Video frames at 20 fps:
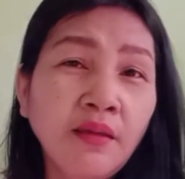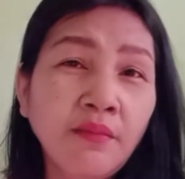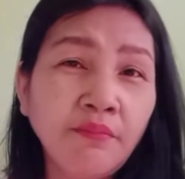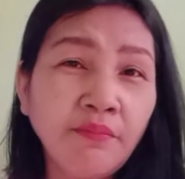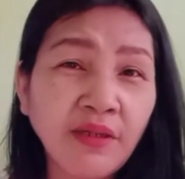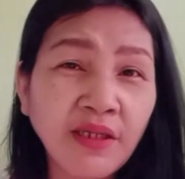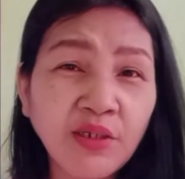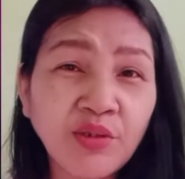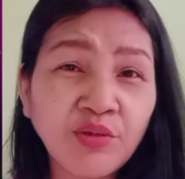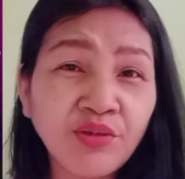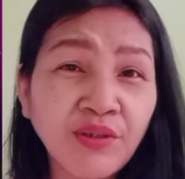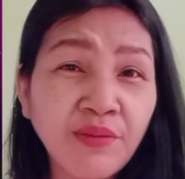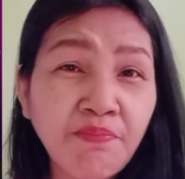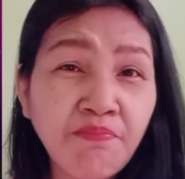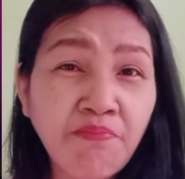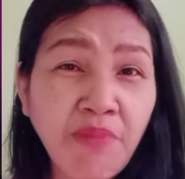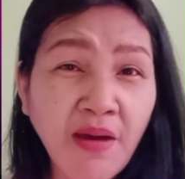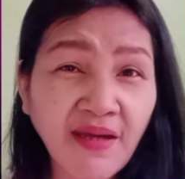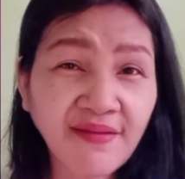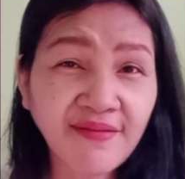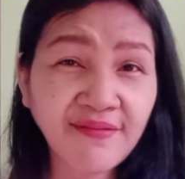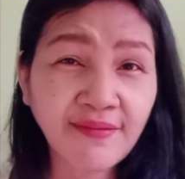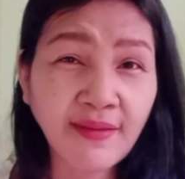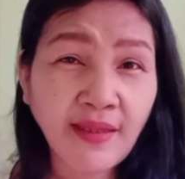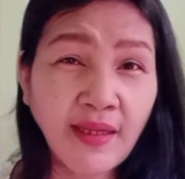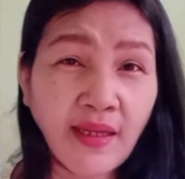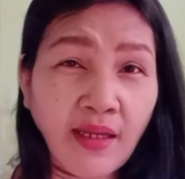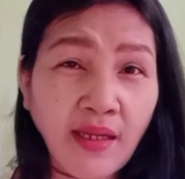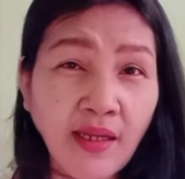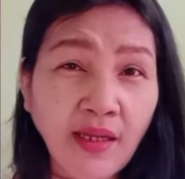meron din box
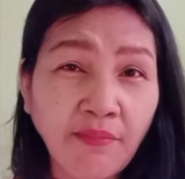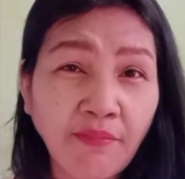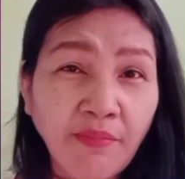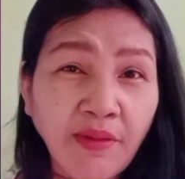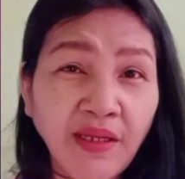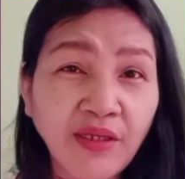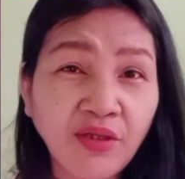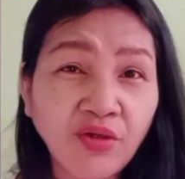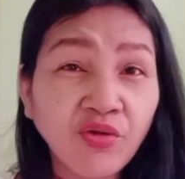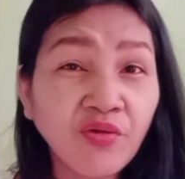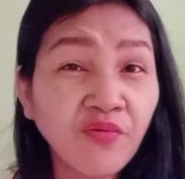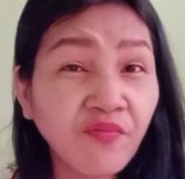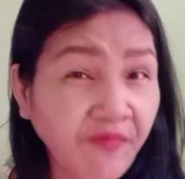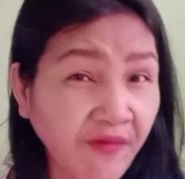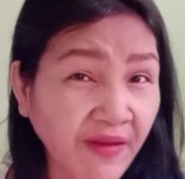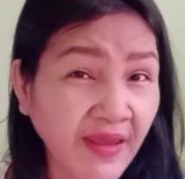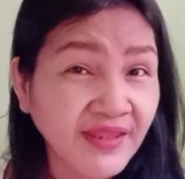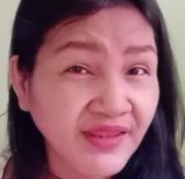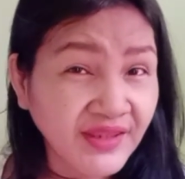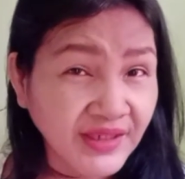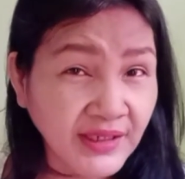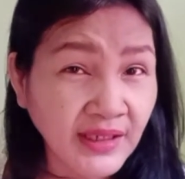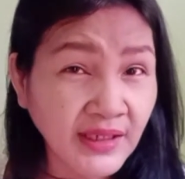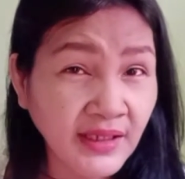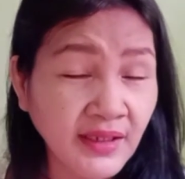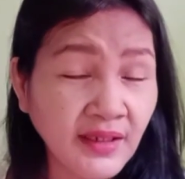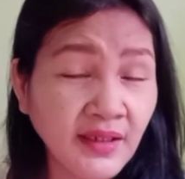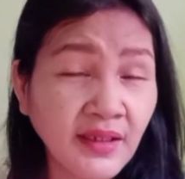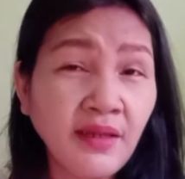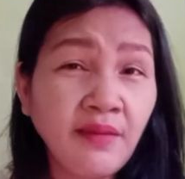na may
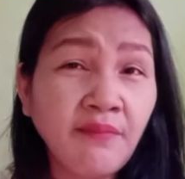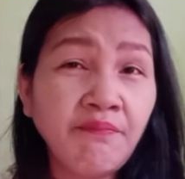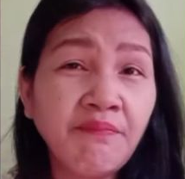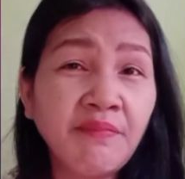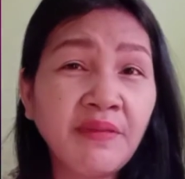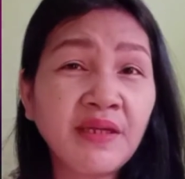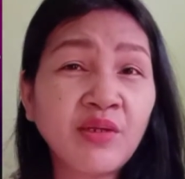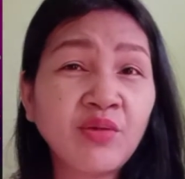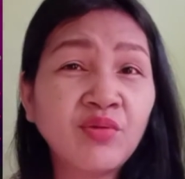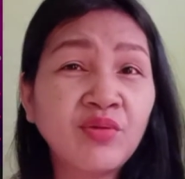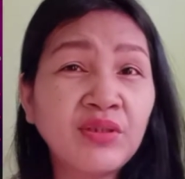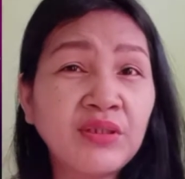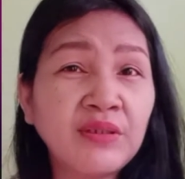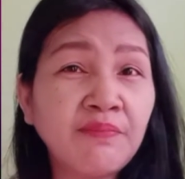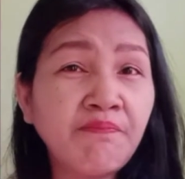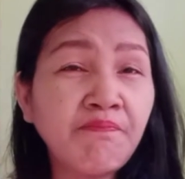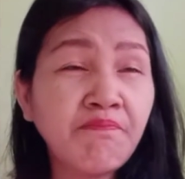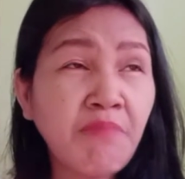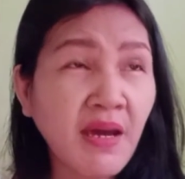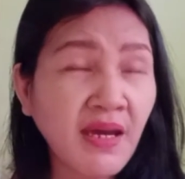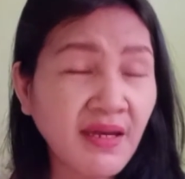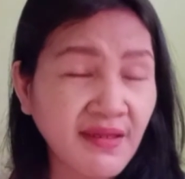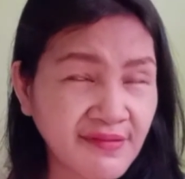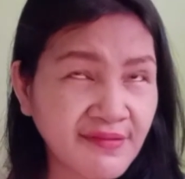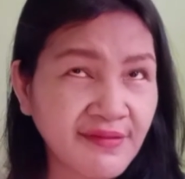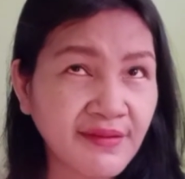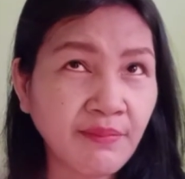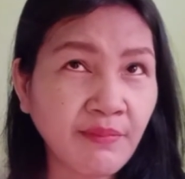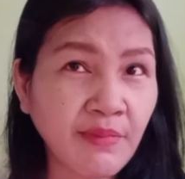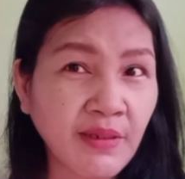confetti. Meron din
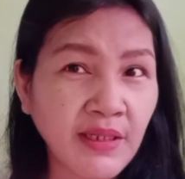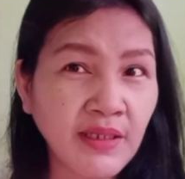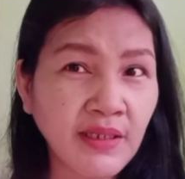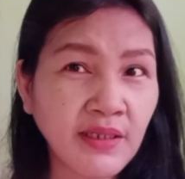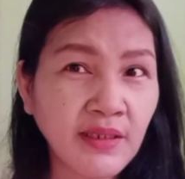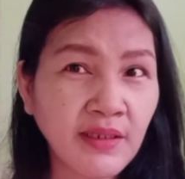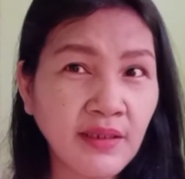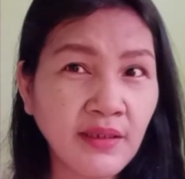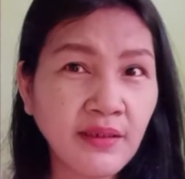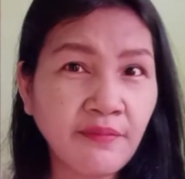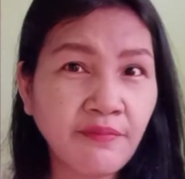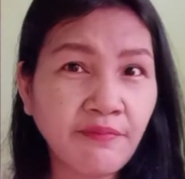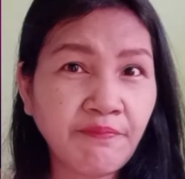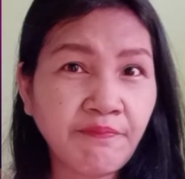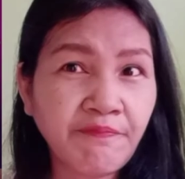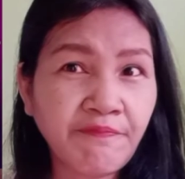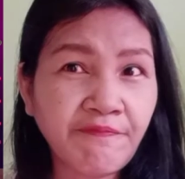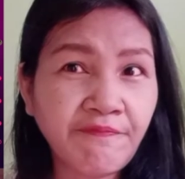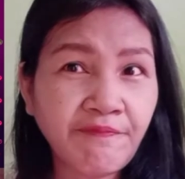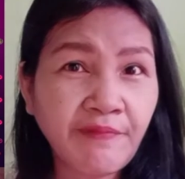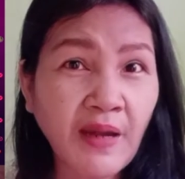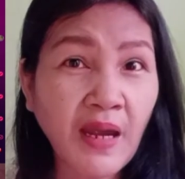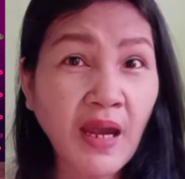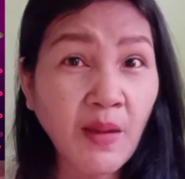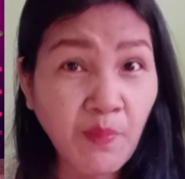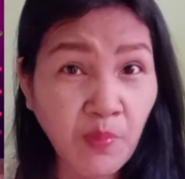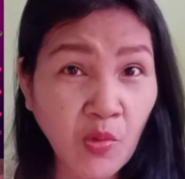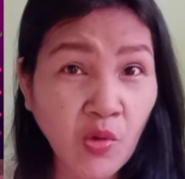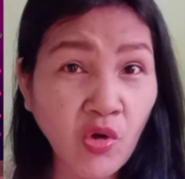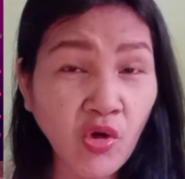box na may
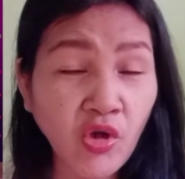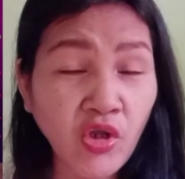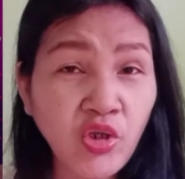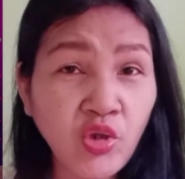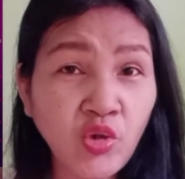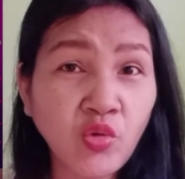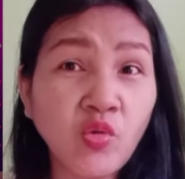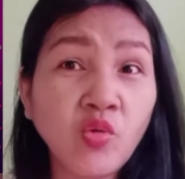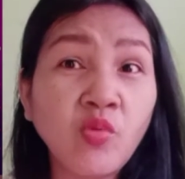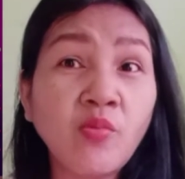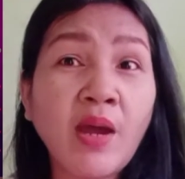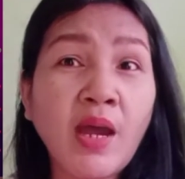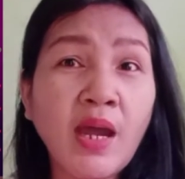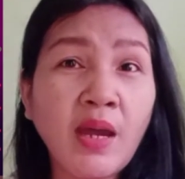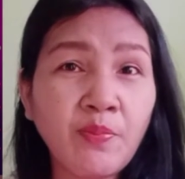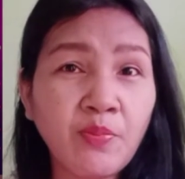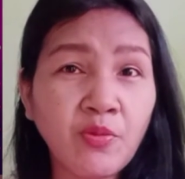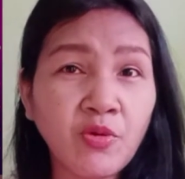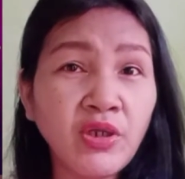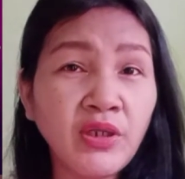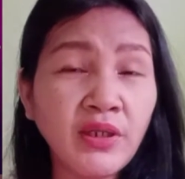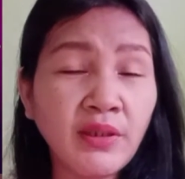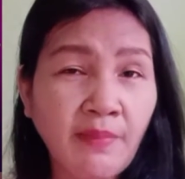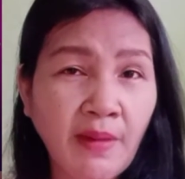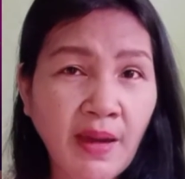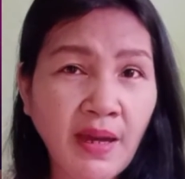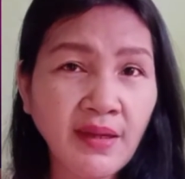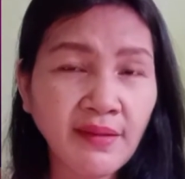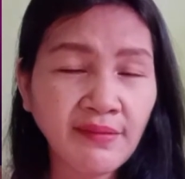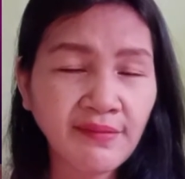apoy, yung umaapoy na
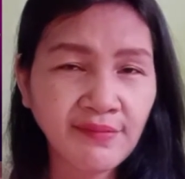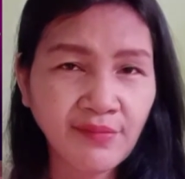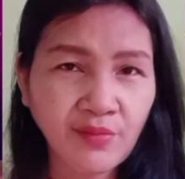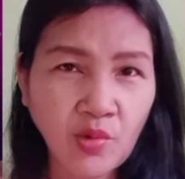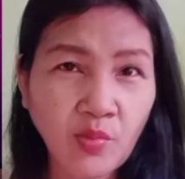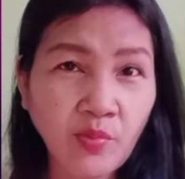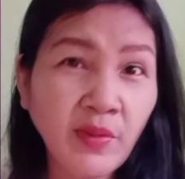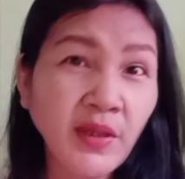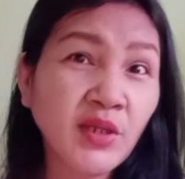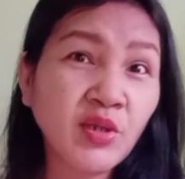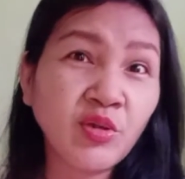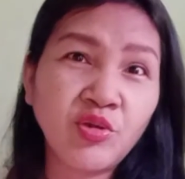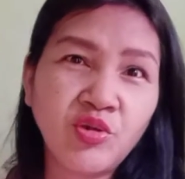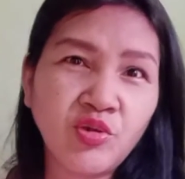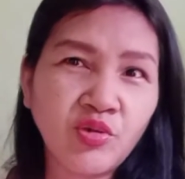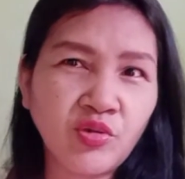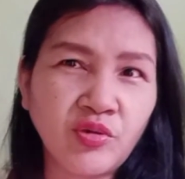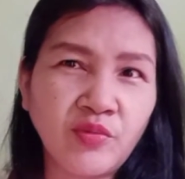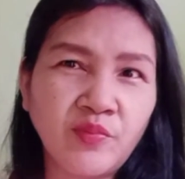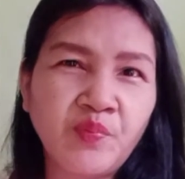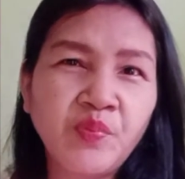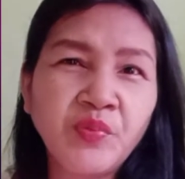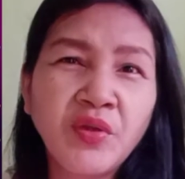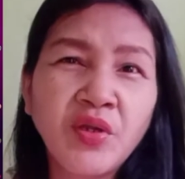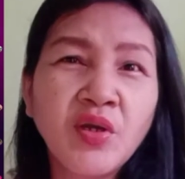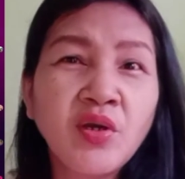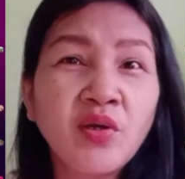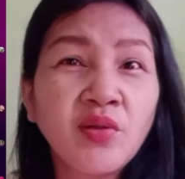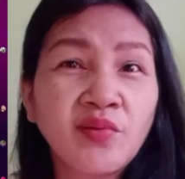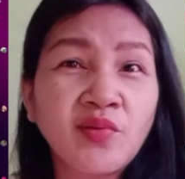box. So, meron yon
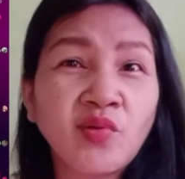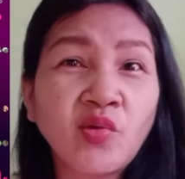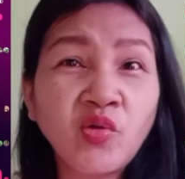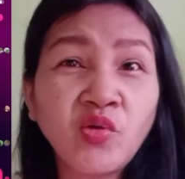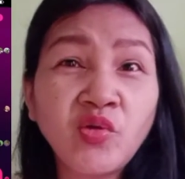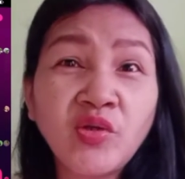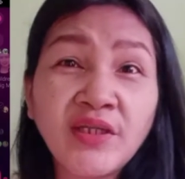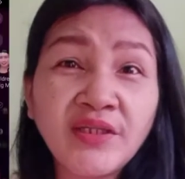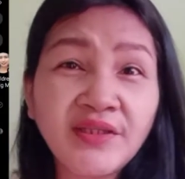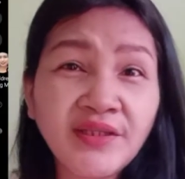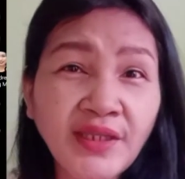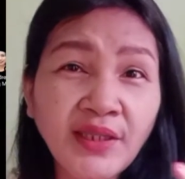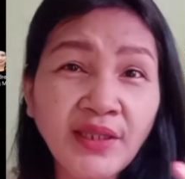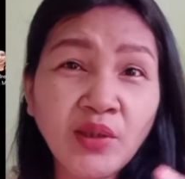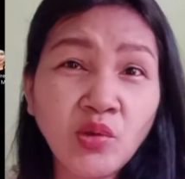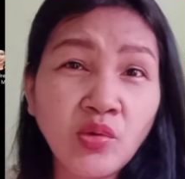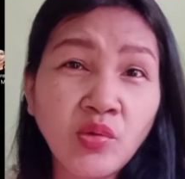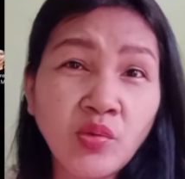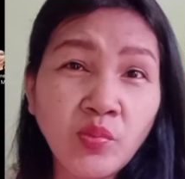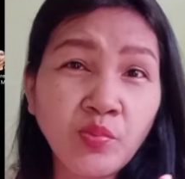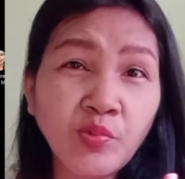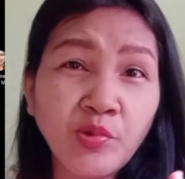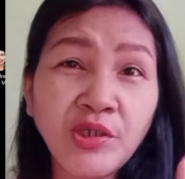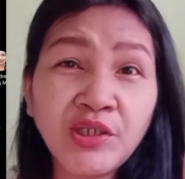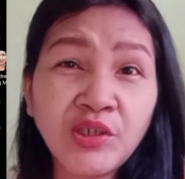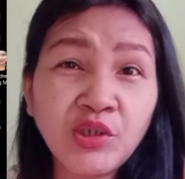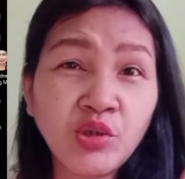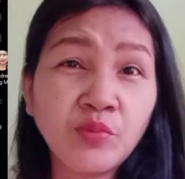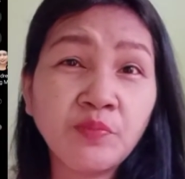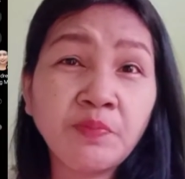So, yun ang tatlong
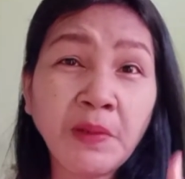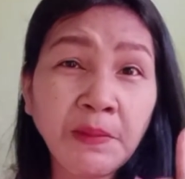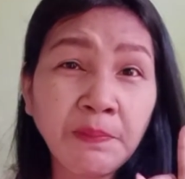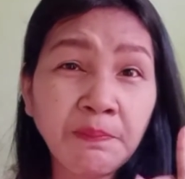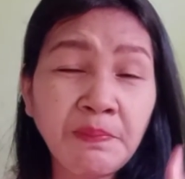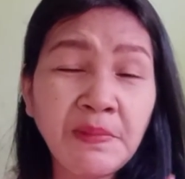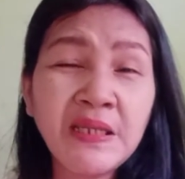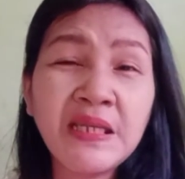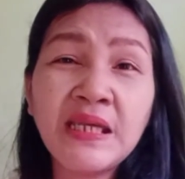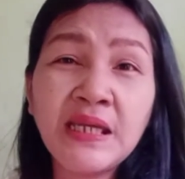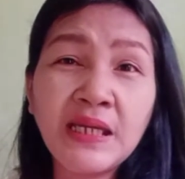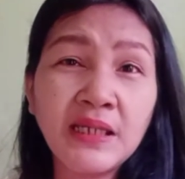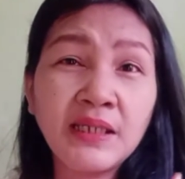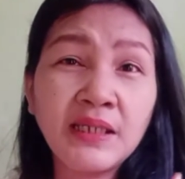pwede nyo pagpilian